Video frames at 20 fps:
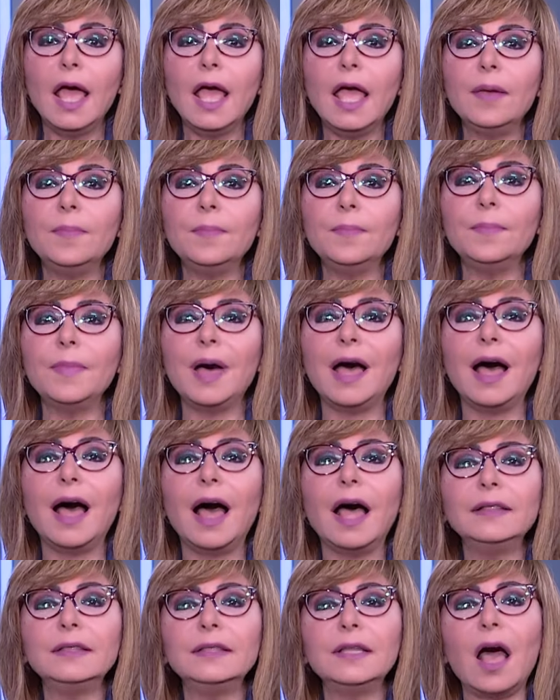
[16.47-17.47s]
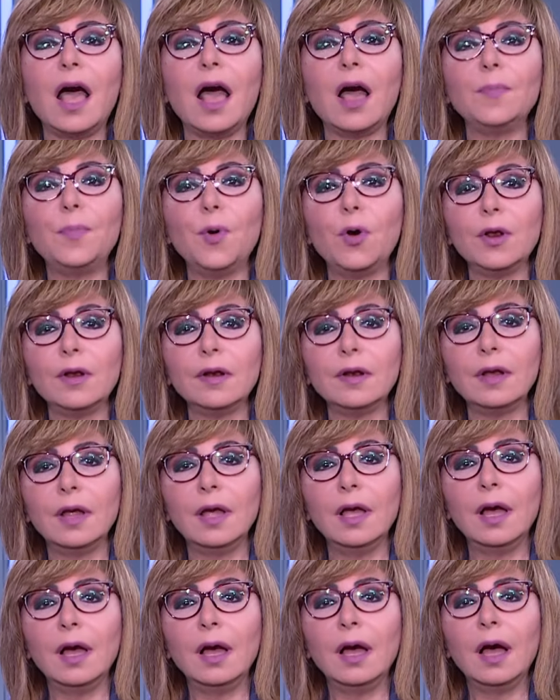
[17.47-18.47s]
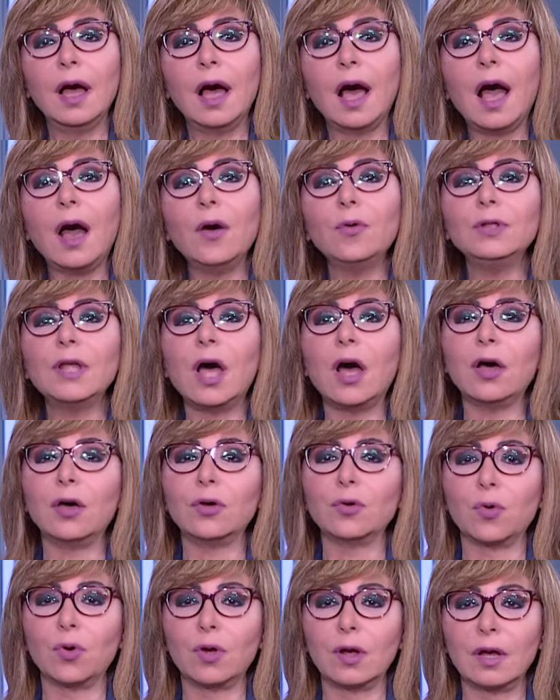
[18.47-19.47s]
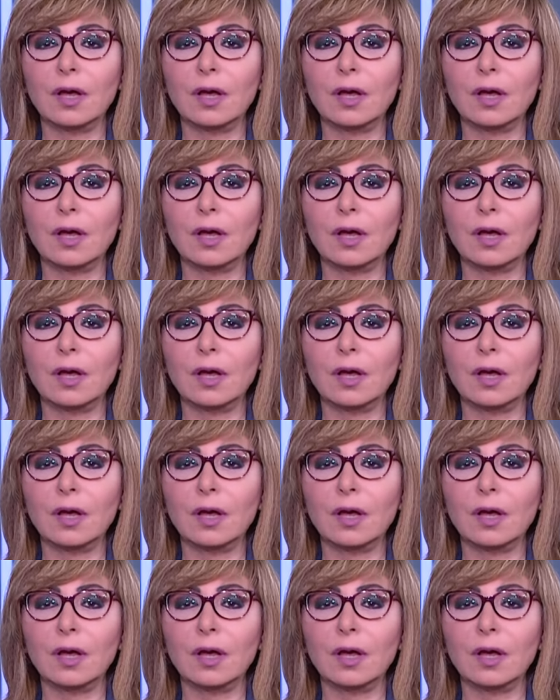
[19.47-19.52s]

اما ان نعبر او نخرج